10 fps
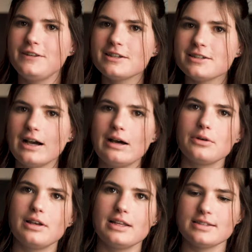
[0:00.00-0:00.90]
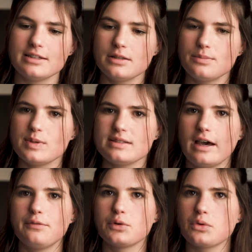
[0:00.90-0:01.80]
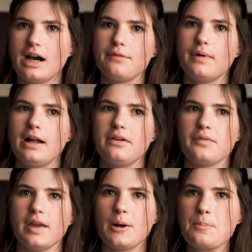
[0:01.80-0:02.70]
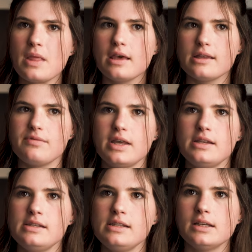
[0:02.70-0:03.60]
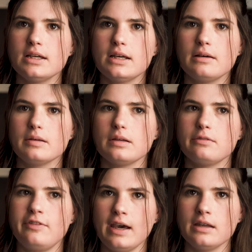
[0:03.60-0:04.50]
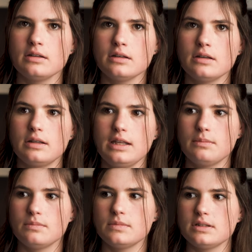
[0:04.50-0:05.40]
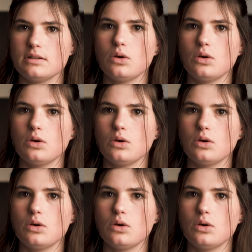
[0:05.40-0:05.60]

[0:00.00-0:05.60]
vierter und letzter Tipp ist ein Fotografenhalfter. Wenn ihr Pferde eben